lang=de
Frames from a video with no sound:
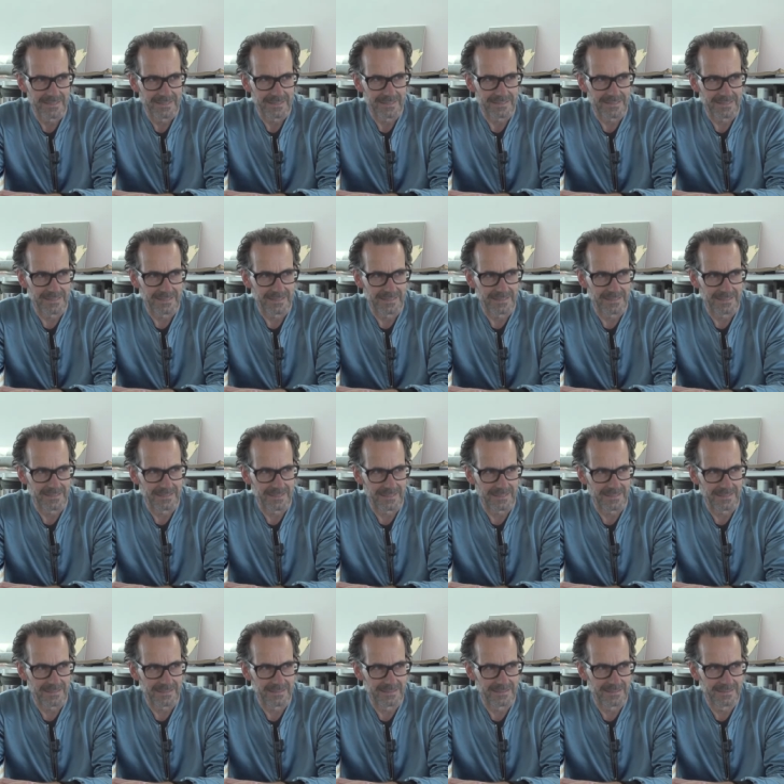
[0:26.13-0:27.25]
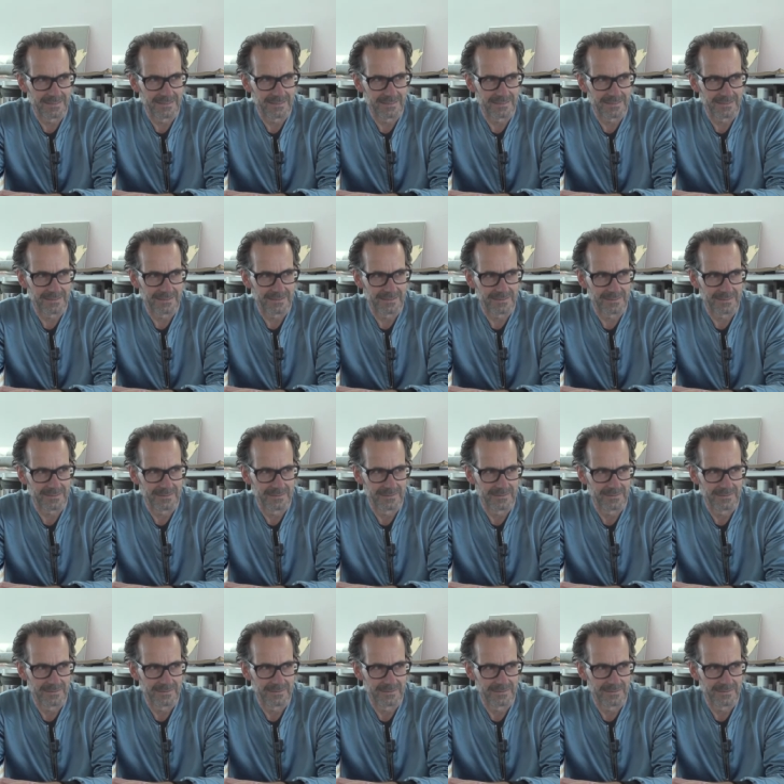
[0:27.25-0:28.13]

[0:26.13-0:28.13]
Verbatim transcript: sehe ich es als äh,